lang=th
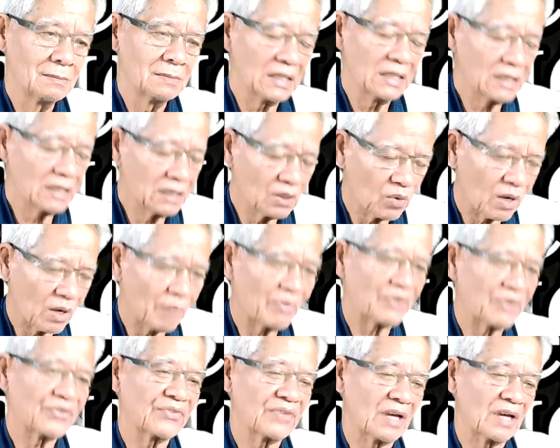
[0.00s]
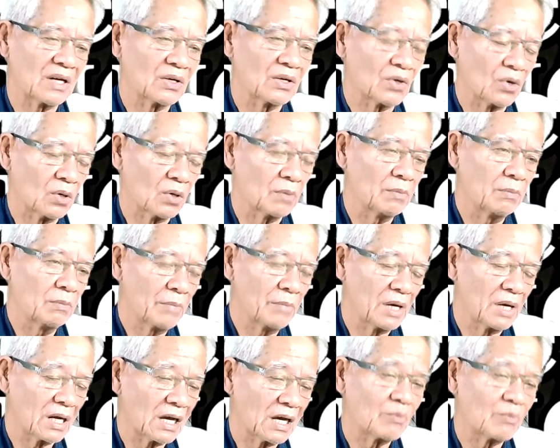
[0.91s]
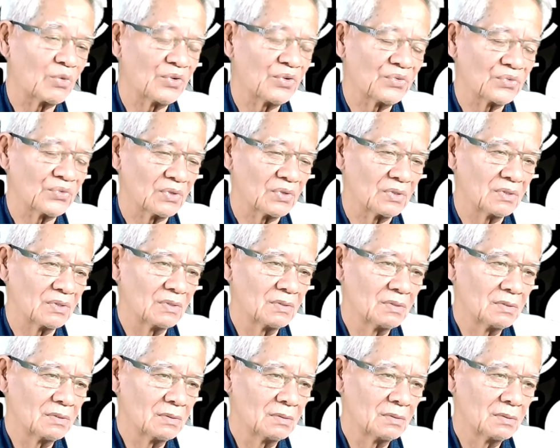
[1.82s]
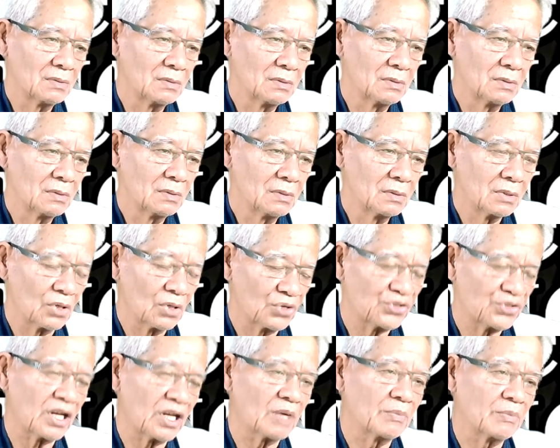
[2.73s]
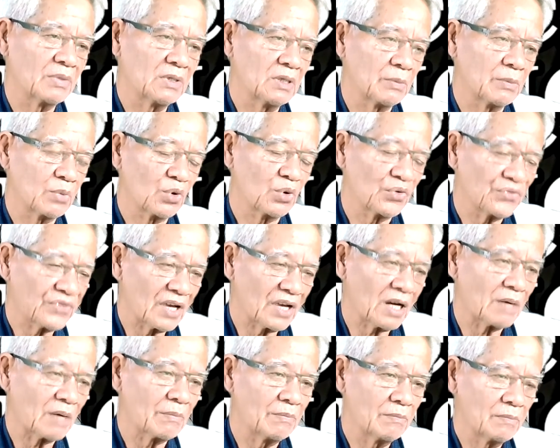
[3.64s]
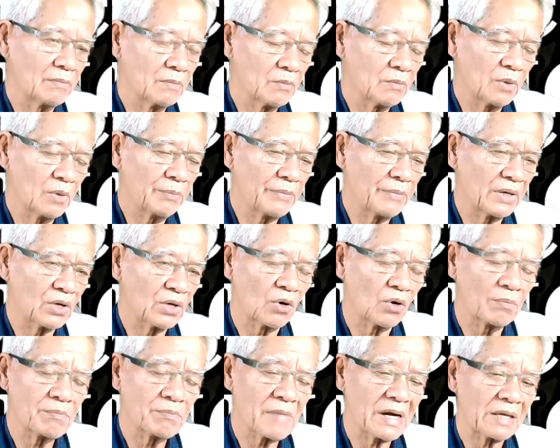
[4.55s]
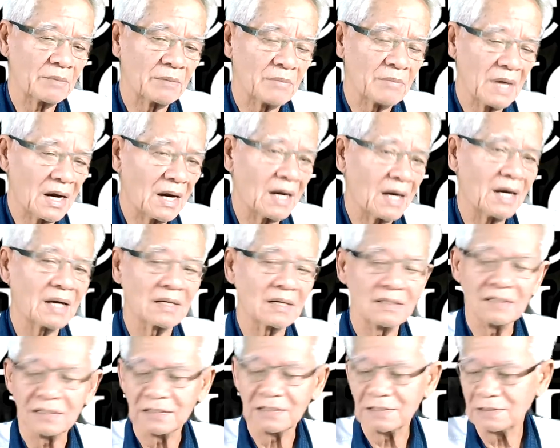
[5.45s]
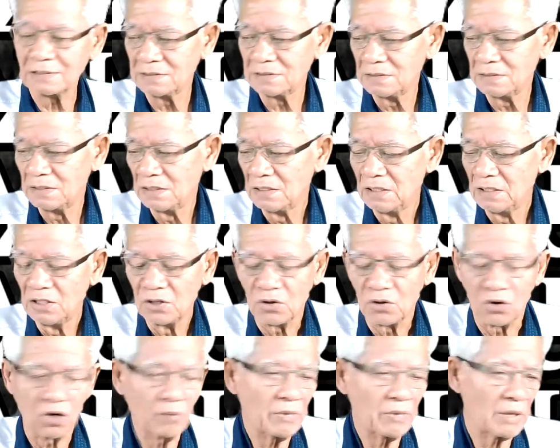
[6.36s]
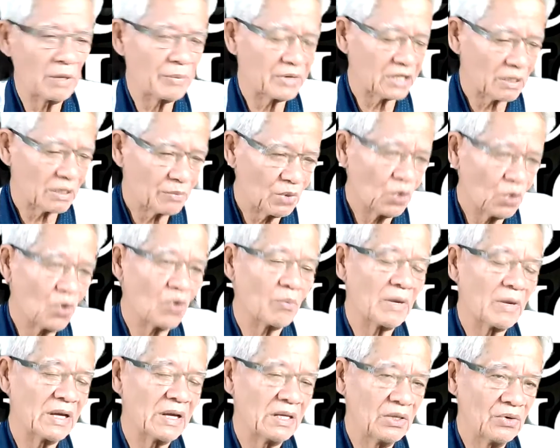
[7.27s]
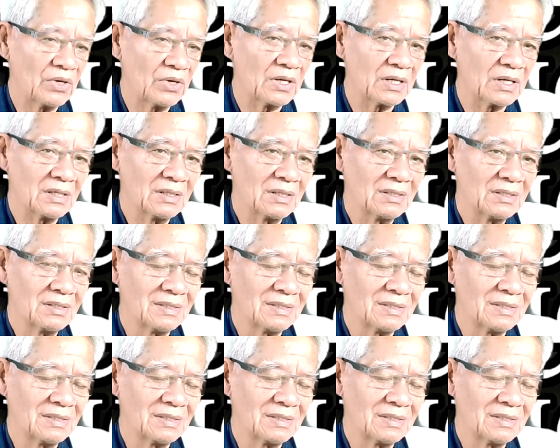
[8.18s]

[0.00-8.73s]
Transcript: นี่คือความมหัศจรรย์ของพลังงานบริสุทธิ์ ก็แจ้งเพื่อโปรดทราบเพราะมันเป็นของใหม่มากเรื่องนี้ของใหม่ประจำโลกใบนี้ด้วยนะ